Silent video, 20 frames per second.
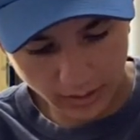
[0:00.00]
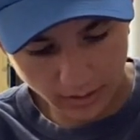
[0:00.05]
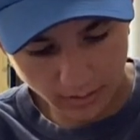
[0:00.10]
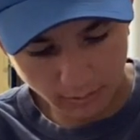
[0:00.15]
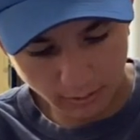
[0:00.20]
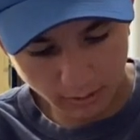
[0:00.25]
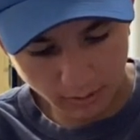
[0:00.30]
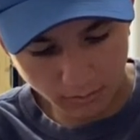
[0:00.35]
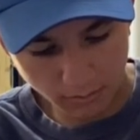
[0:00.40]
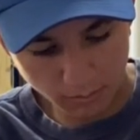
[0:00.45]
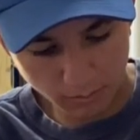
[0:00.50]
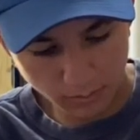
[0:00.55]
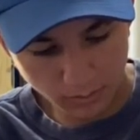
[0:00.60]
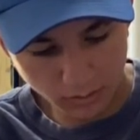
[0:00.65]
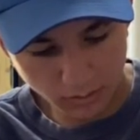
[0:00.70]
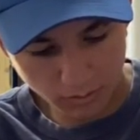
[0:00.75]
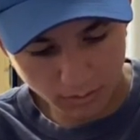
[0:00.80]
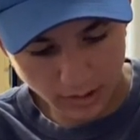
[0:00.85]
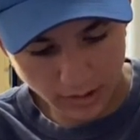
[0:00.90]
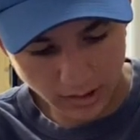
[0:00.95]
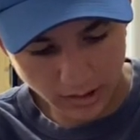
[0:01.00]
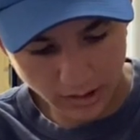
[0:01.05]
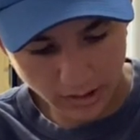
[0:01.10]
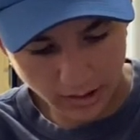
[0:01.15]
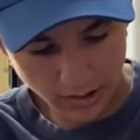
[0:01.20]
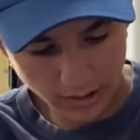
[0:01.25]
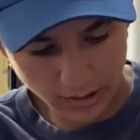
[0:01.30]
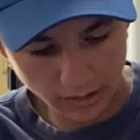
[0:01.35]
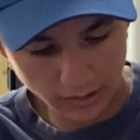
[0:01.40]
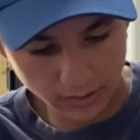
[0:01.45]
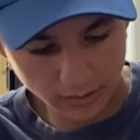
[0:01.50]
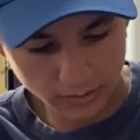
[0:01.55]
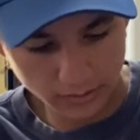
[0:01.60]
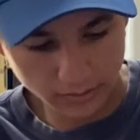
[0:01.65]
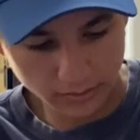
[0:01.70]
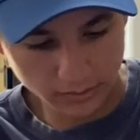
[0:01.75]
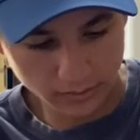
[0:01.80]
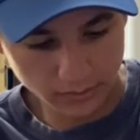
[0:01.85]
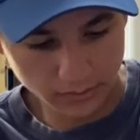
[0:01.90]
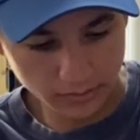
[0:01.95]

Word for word: demora um pouco pra secar, então...